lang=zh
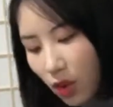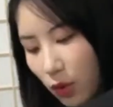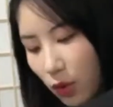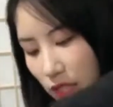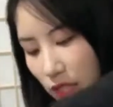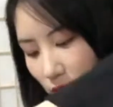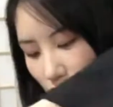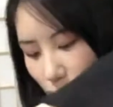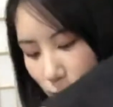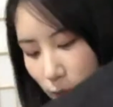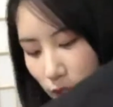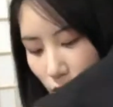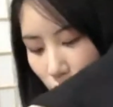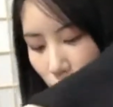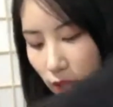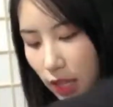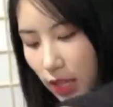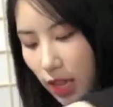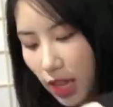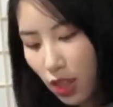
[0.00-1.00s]
等我剪视频的时
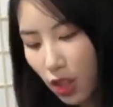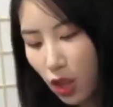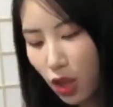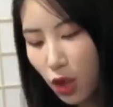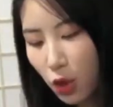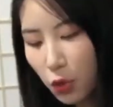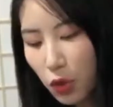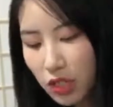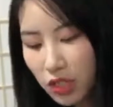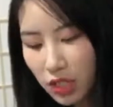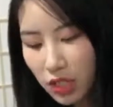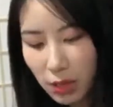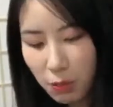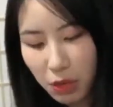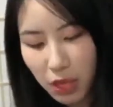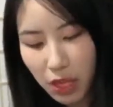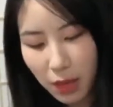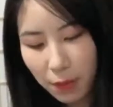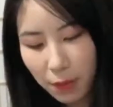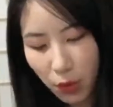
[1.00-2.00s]
候可以看，或者你
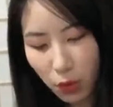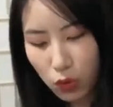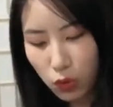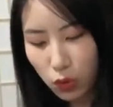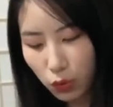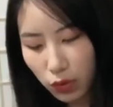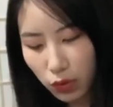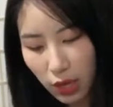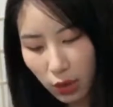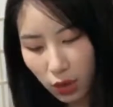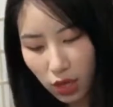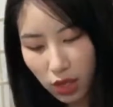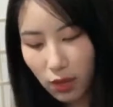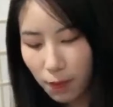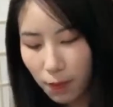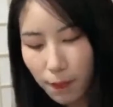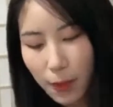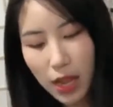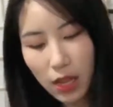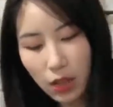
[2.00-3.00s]
们可以帮我数一下到
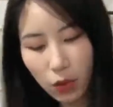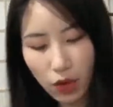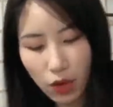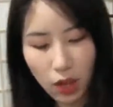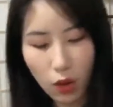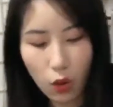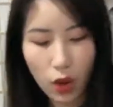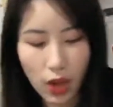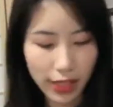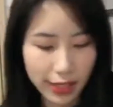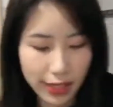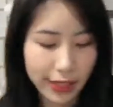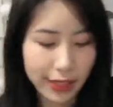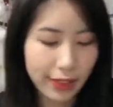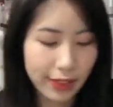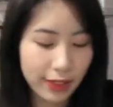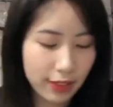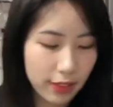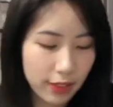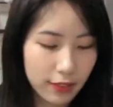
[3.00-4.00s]
底买了多少。
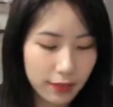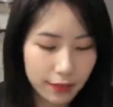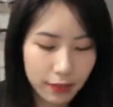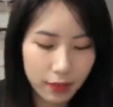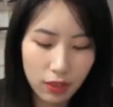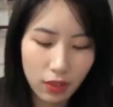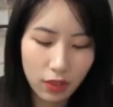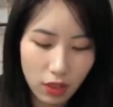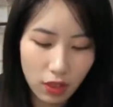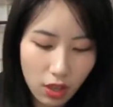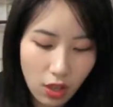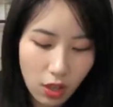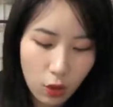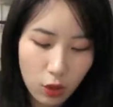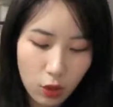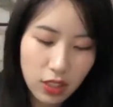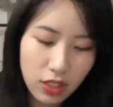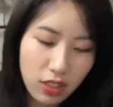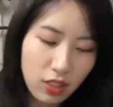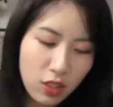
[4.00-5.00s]

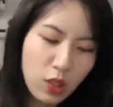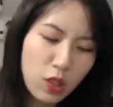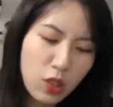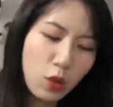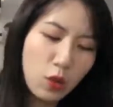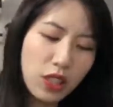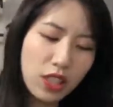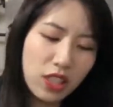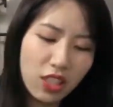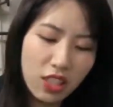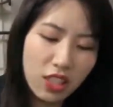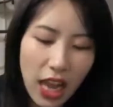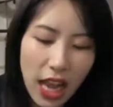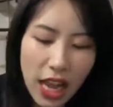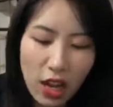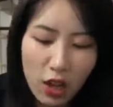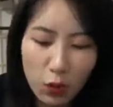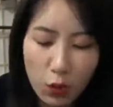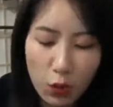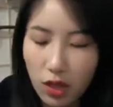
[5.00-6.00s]
我这究竟是
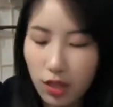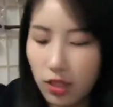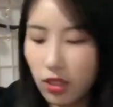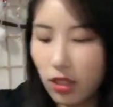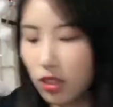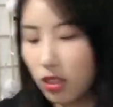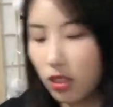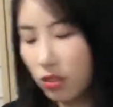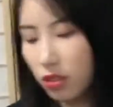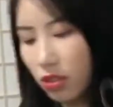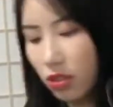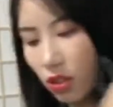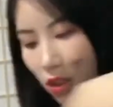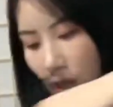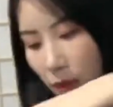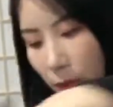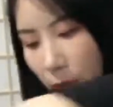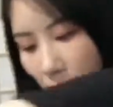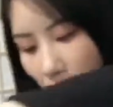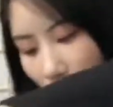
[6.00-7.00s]
拆了多少箱？
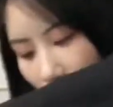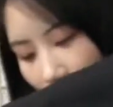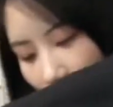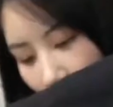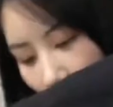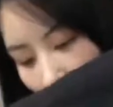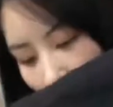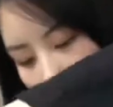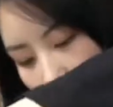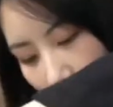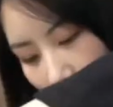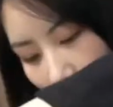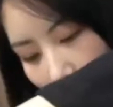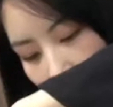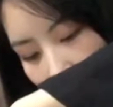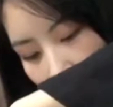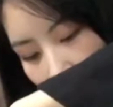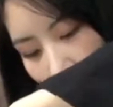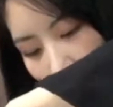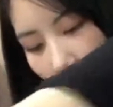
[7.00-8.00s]
妈呀，这箱好
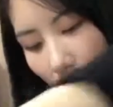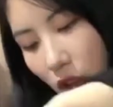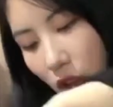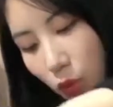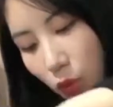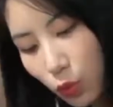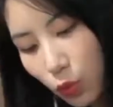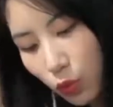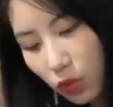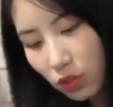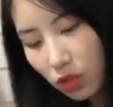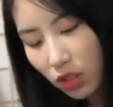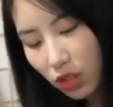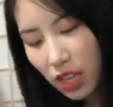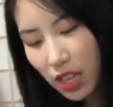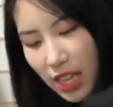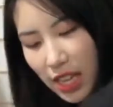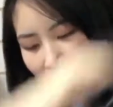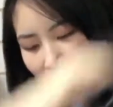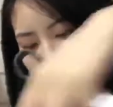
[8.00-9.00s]
好好多，
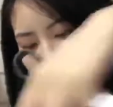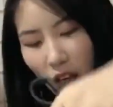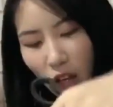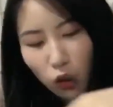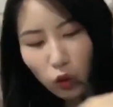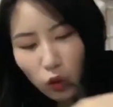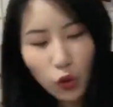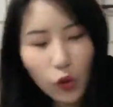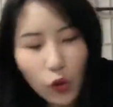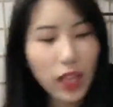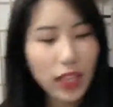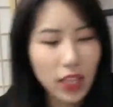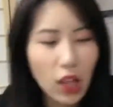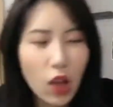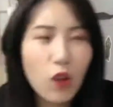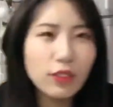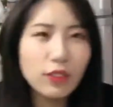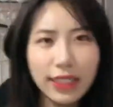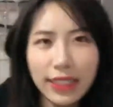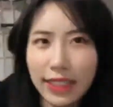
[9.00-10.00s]
好多
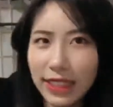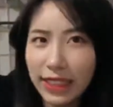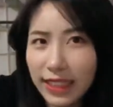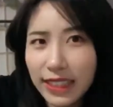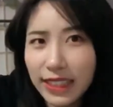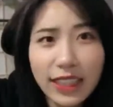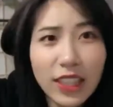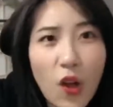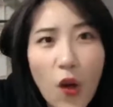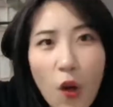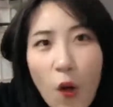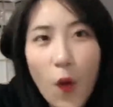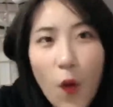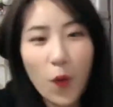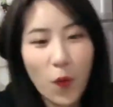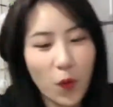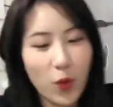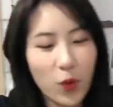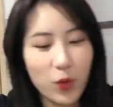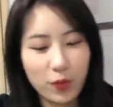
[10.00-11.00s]
东西
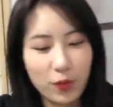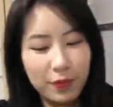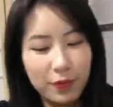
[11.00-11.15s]
哟。